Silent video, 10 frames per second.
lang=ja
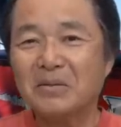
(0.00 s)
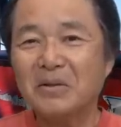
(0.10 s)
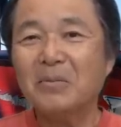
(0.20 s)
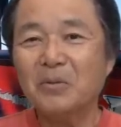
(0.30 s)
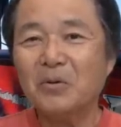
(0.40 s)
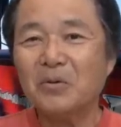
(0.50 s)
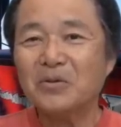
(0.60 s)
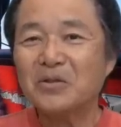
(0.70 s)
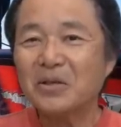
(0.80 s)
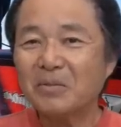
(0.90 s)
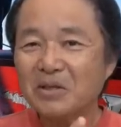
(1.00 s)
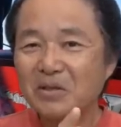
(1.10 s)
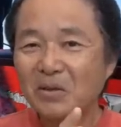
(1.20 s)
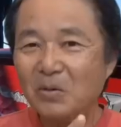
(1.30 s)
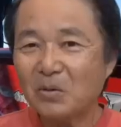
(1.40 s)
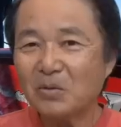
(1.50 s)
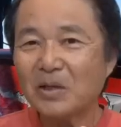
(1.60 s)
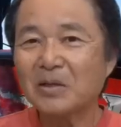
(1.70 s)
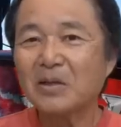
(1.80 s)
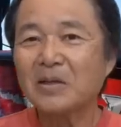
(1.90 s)
でも、スレバスが多く
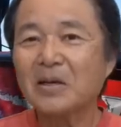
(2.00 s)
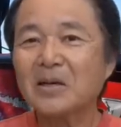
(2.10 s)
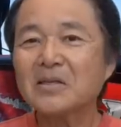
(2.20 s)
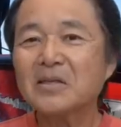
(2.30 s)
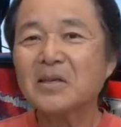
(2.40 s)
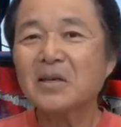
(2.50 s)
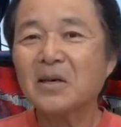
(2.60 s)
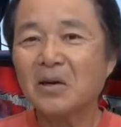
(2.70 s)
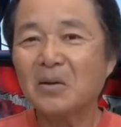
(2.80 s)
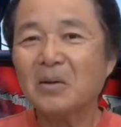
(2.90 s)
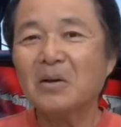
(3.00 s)
なったり、活性が